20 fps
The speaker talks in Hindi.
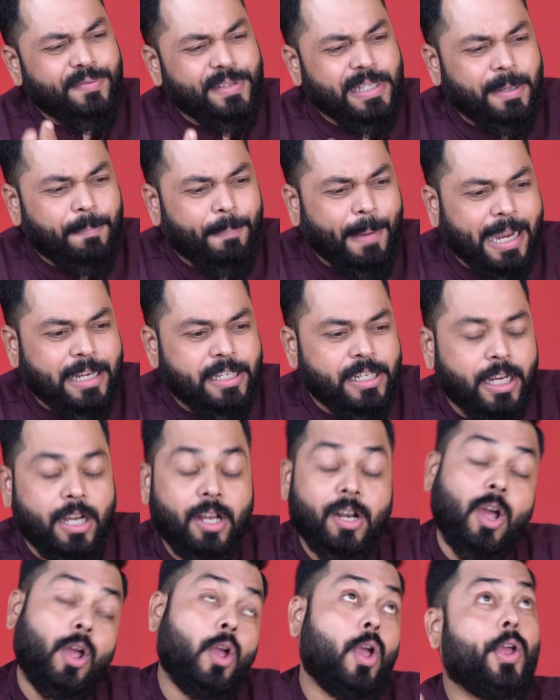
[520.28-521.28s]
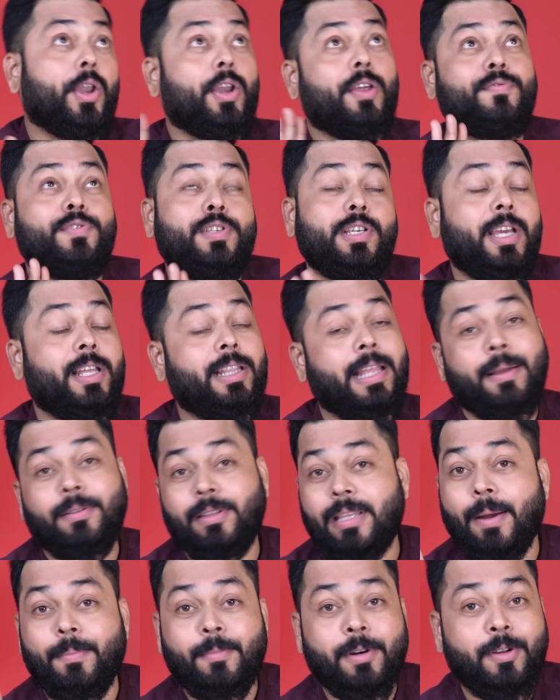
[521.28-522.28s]
एफ सी पाहिजे का नाही एन एफ सी आहे त्या
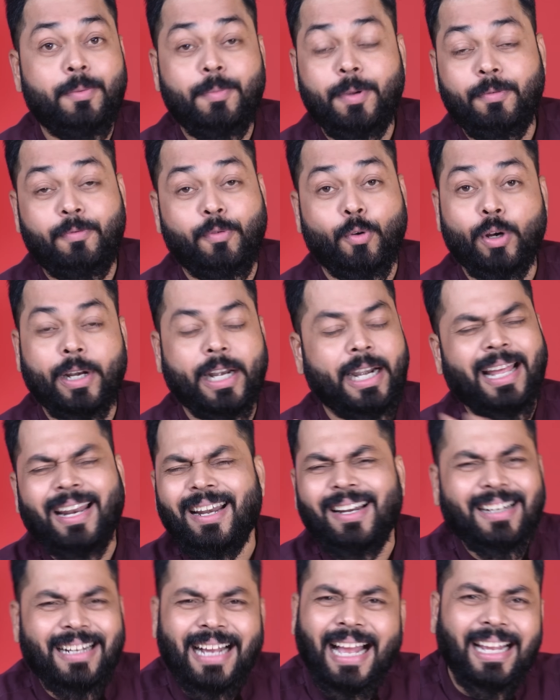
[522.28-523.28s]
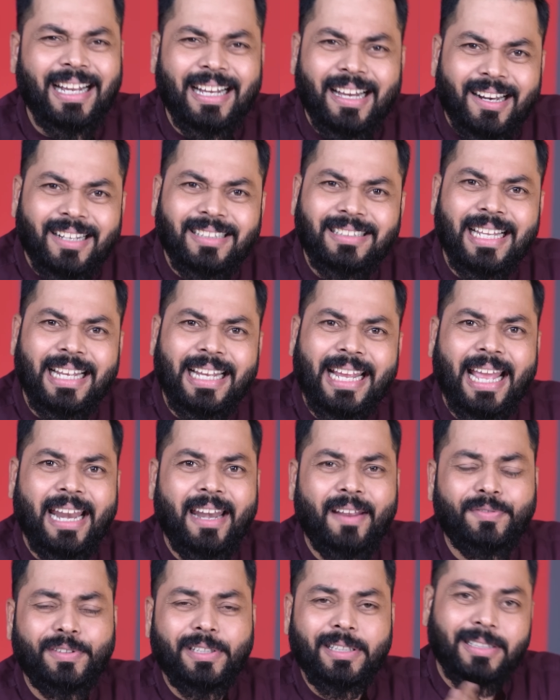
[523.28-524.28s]
त्यामुळे मी फोन घेणार आहे काय गरज नाही
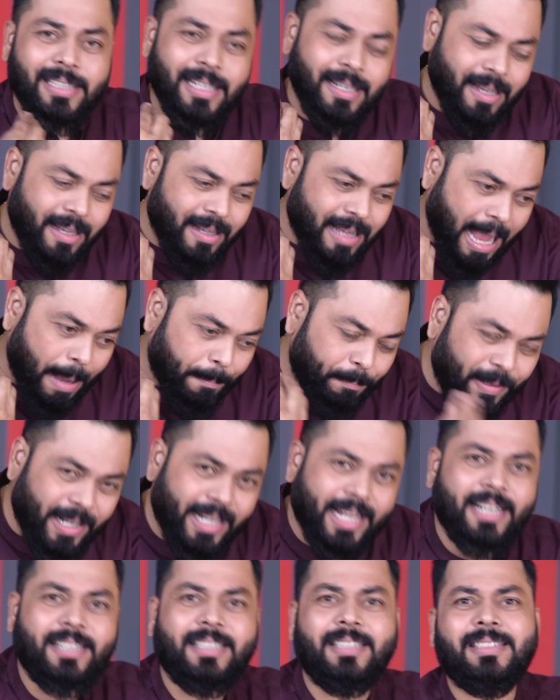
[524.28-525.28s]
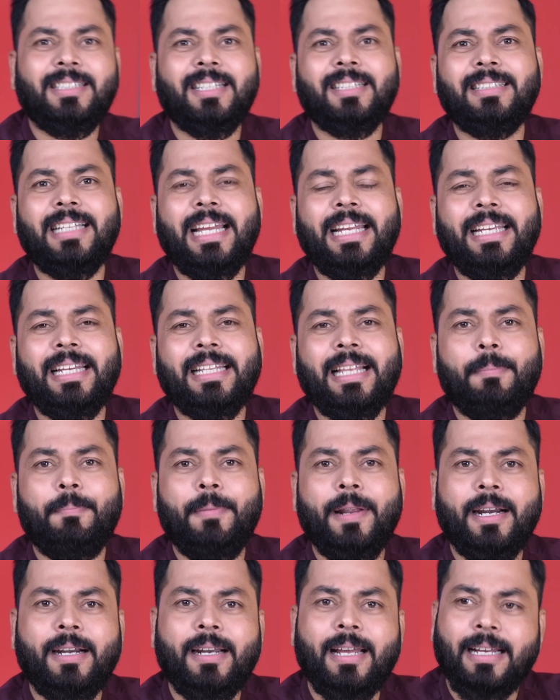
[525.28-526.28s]
एन एफ सीचे ॲप्लिकेशन्सच नाही आहेत
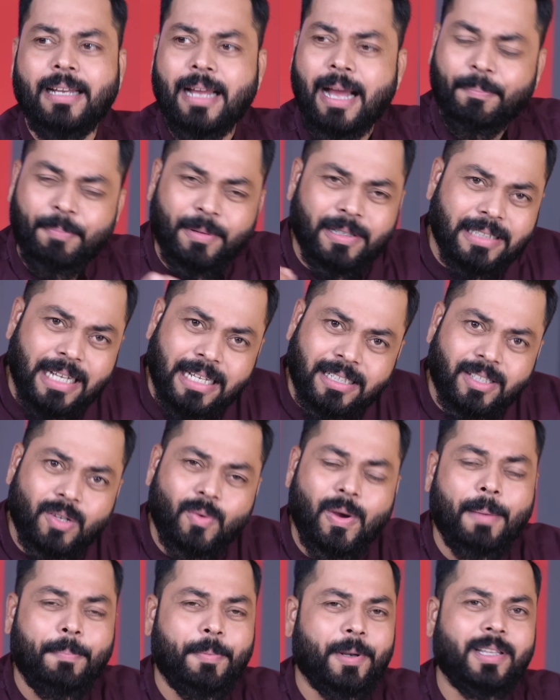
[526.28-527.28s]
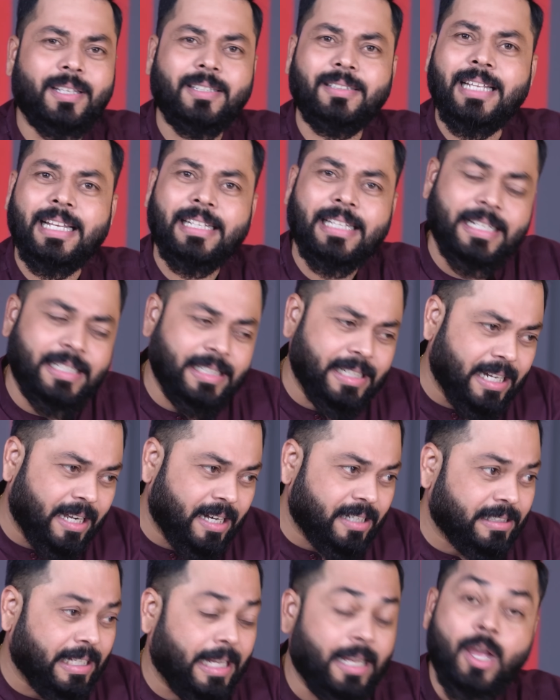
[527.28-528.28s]
आपल्याकडं आपण जास्त वापरतच नाही त्याची
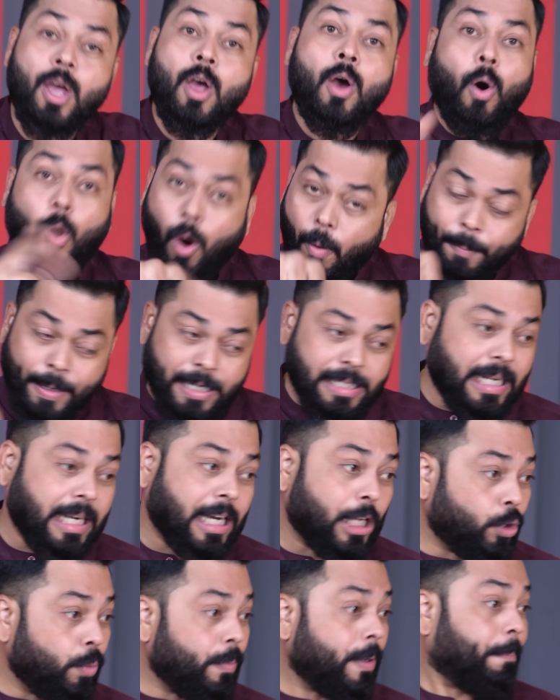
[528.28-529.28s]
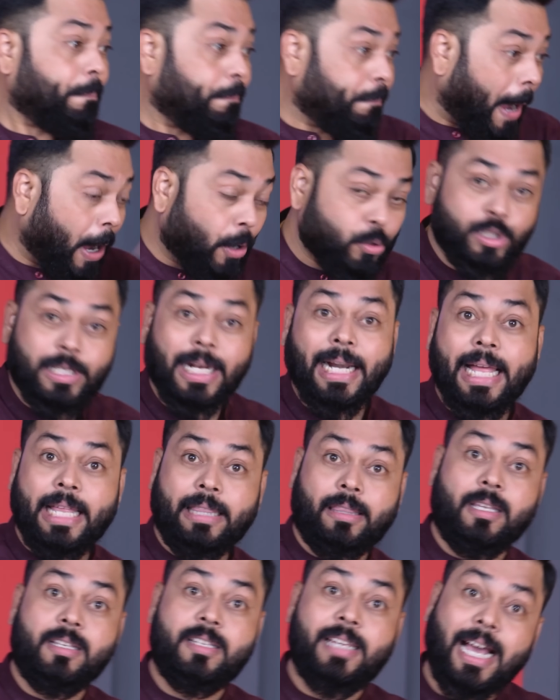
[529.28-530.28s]
गरज नाही हो पण जर का तुम्ही
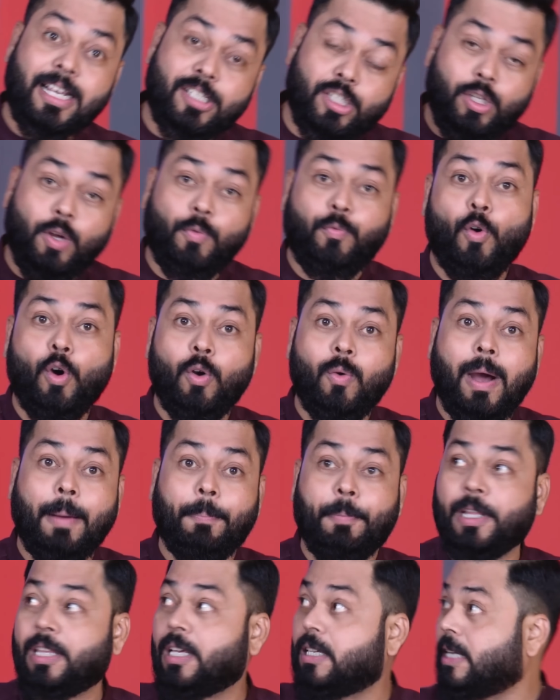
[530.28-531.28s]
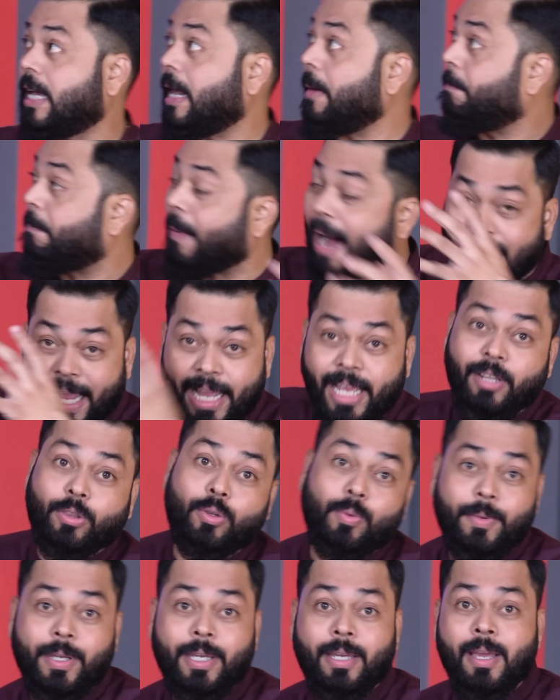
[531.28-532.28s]
पावसाळ्यात जास्त फोन वापरत असाल बाहेर
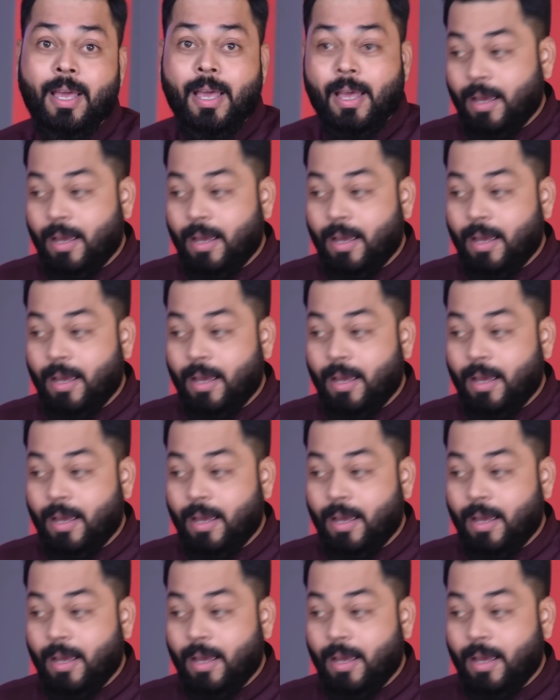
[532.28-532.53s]
तुम्ही